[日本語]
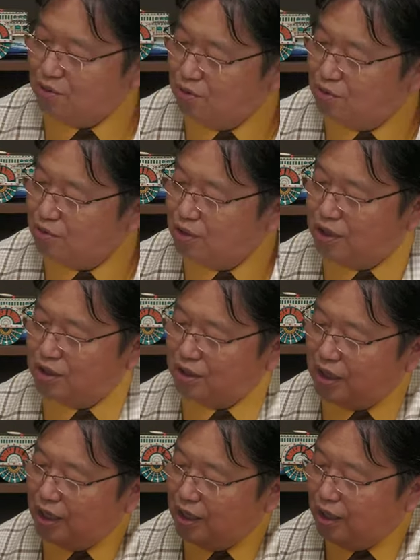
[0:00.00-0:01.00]
ということでです
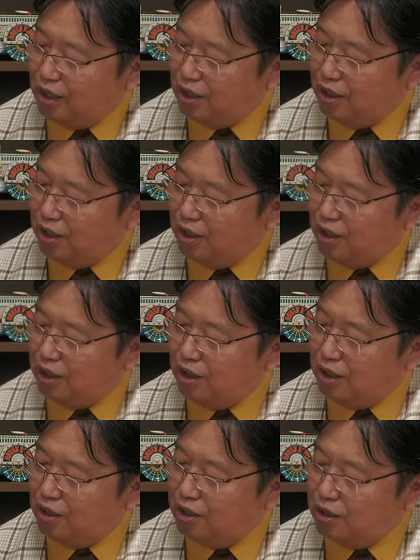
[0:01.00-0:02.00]
ね
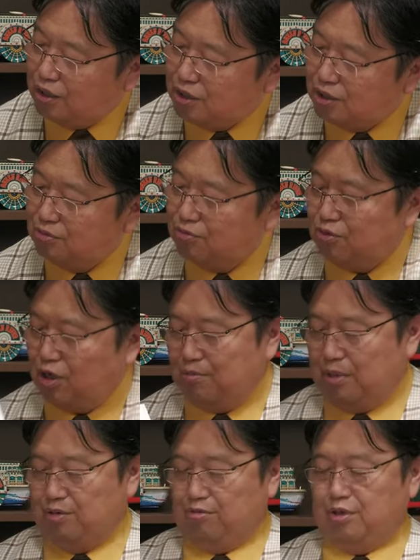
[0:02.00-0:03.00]
えー、
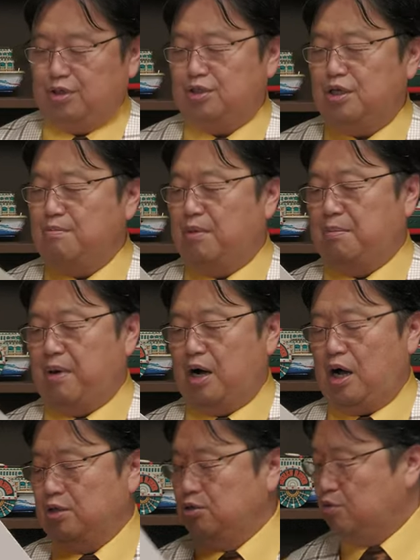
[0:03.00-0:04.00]
シン・ウルトラマンのですねまあまあ
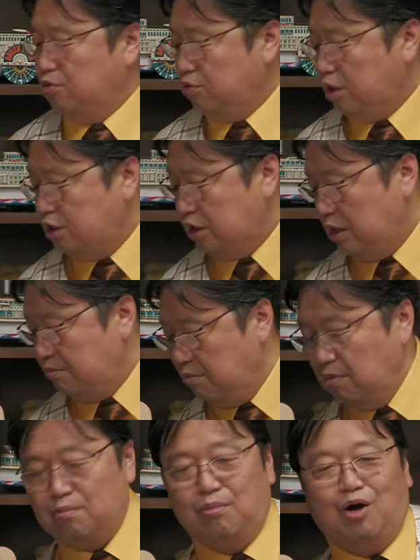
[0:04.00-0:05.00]
感想でした。
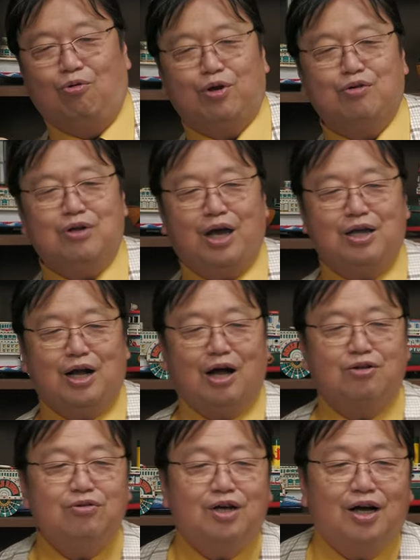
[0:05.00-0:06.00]
これぐらい
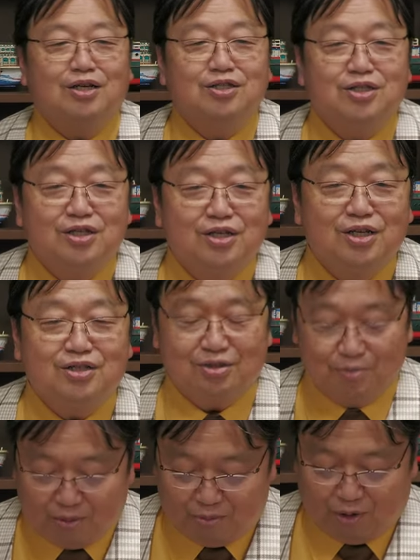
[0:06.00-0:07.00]
軽い感じです
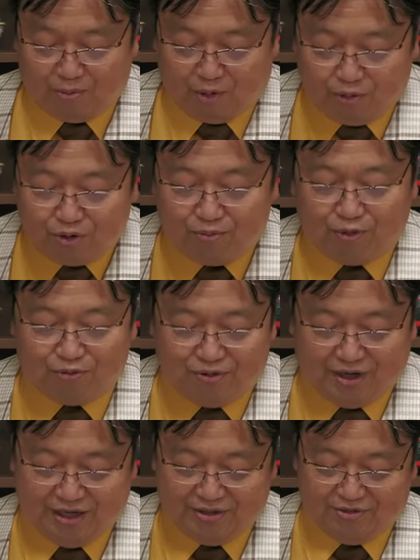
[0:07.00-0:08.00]
ね。まあもう本当に僕
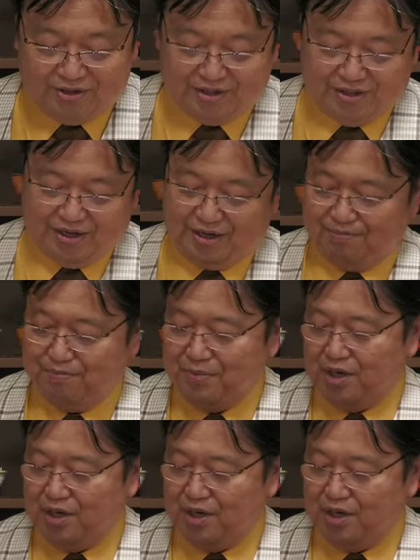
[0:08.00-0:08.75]
の感想ですから。